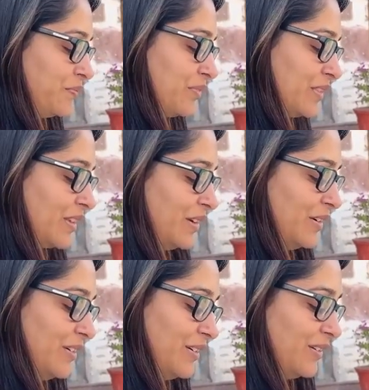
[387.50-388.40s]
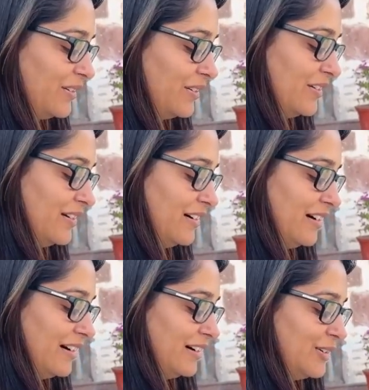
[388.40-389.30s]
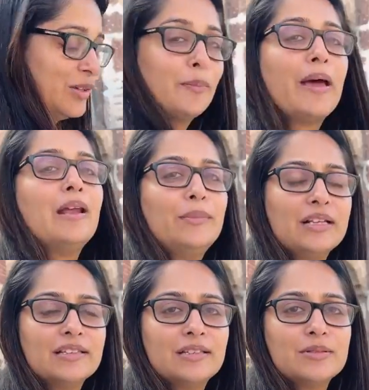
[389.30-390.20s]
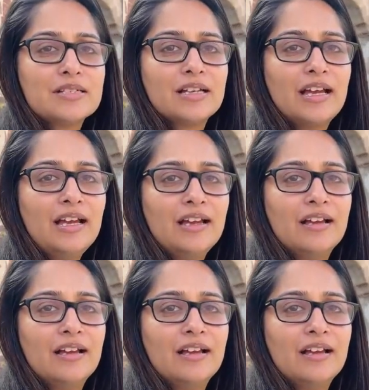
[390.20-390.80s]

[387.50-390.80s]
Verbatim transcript: वो नहीं है हाँ, क्योंकि पहला मील कितने बजे गया है